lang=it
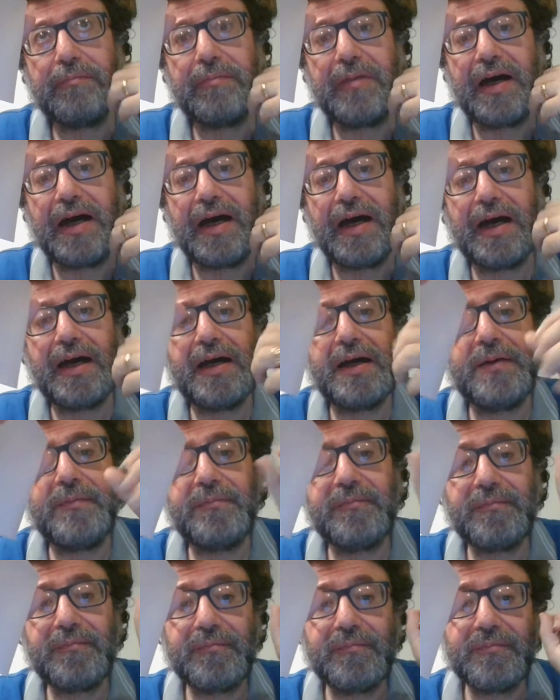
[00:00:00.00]
ma
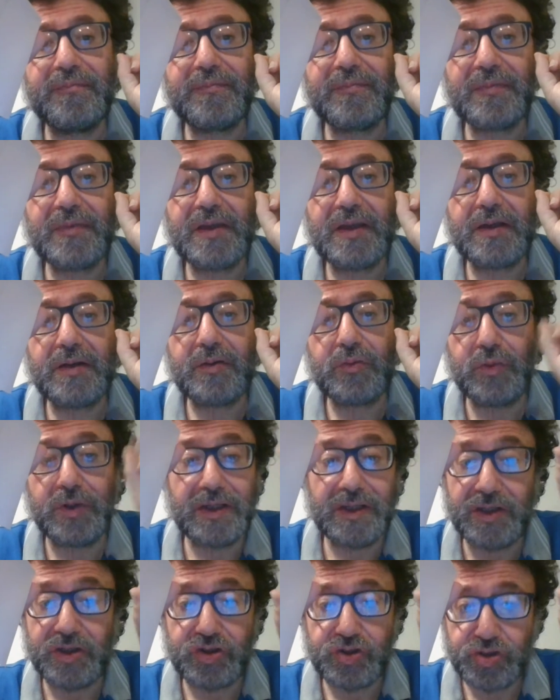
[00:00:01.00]
um,
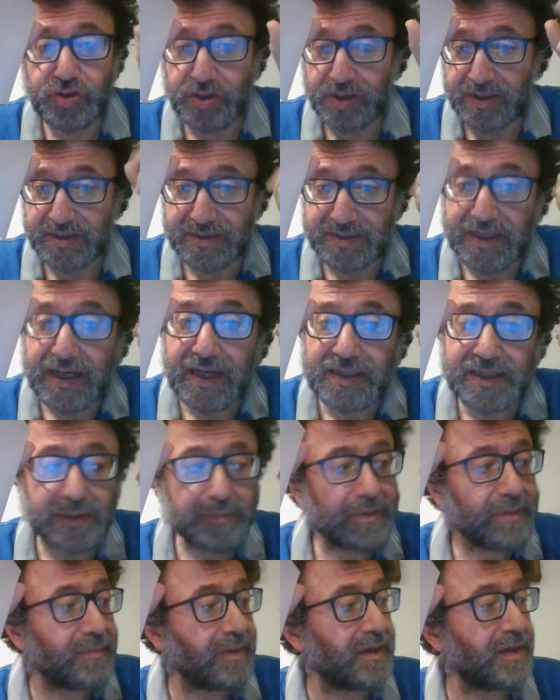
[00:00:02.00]
quindi c'è stata
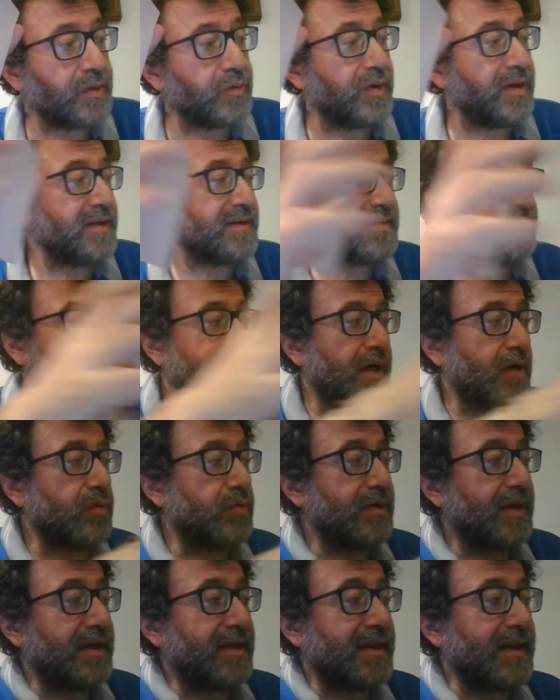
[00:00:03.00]
prima di questa
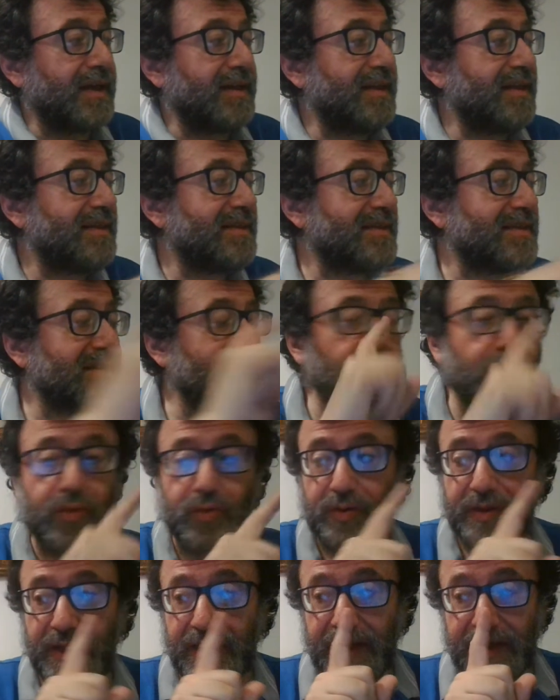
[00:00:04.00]
una
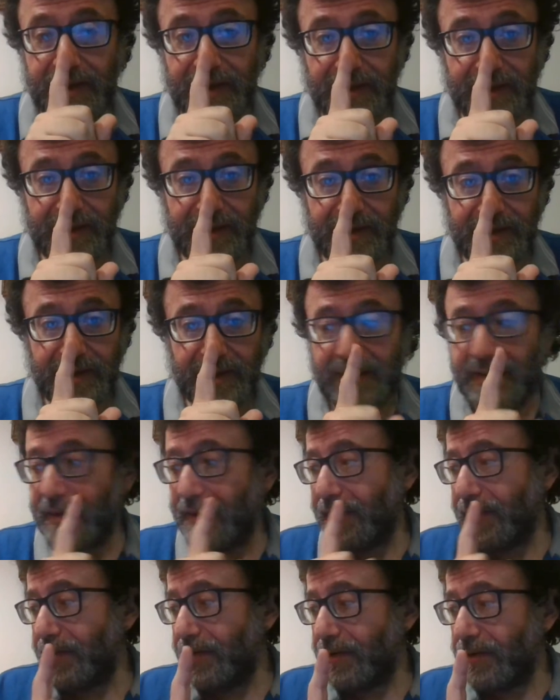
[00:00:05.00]
riedizione
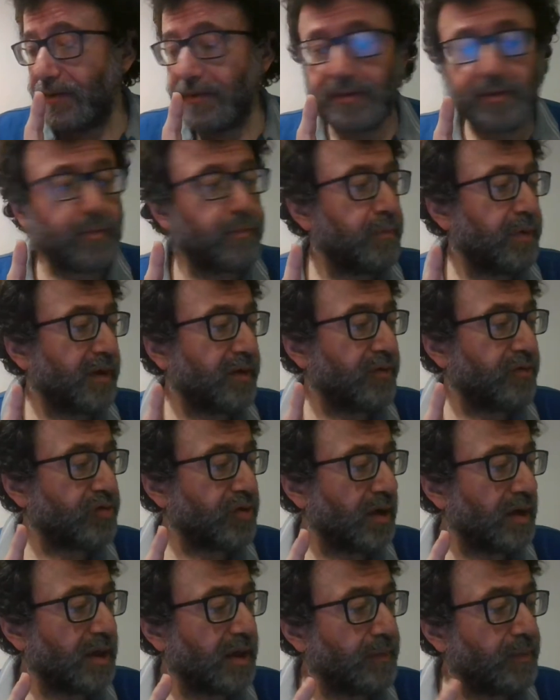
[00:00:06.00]
penso
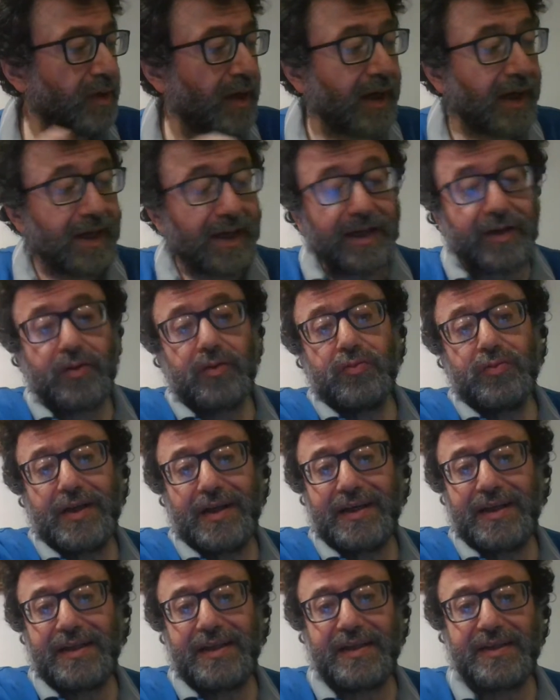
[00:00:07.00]
c'è il libro, ah, ecco, una
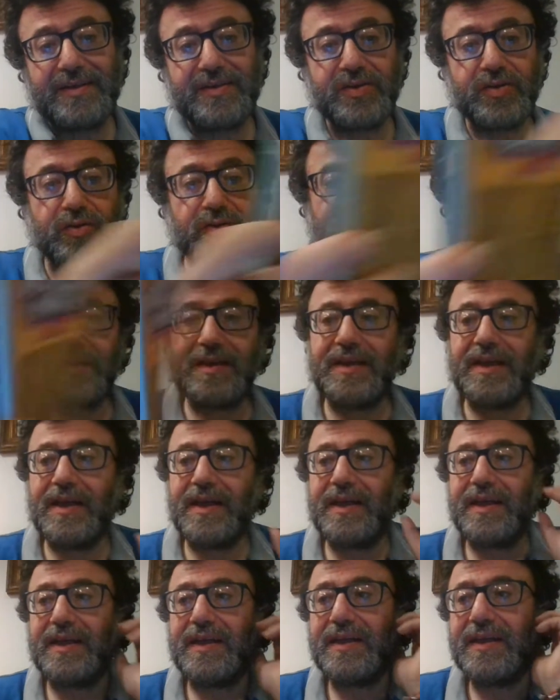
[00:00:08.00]
riedizione
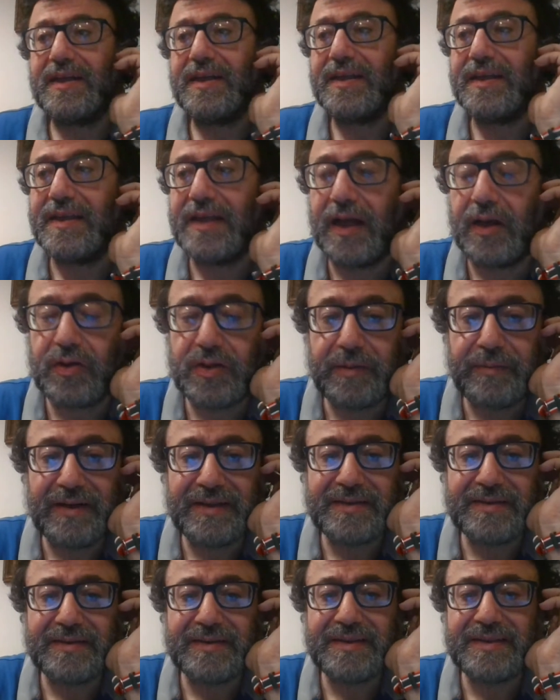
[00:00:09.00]
dei Dialoghi dei
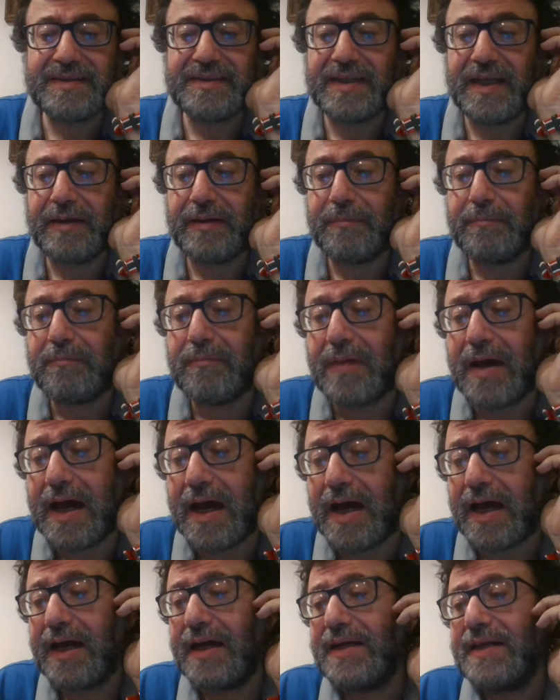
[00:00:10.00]
Massi Sistemi,
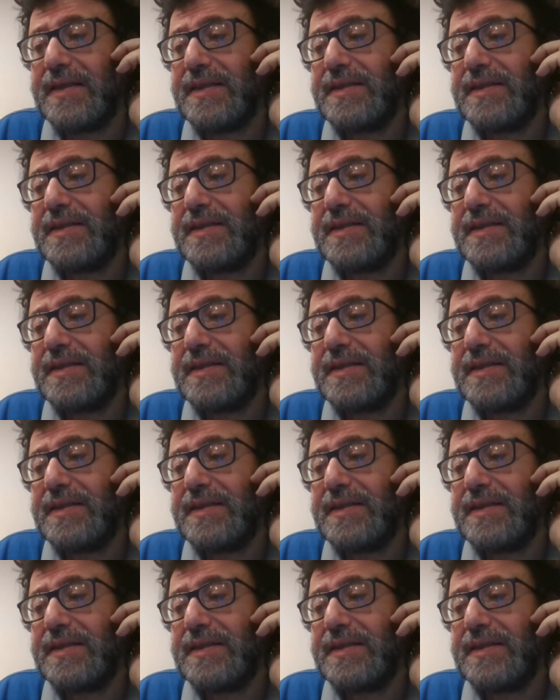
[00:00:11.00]
ma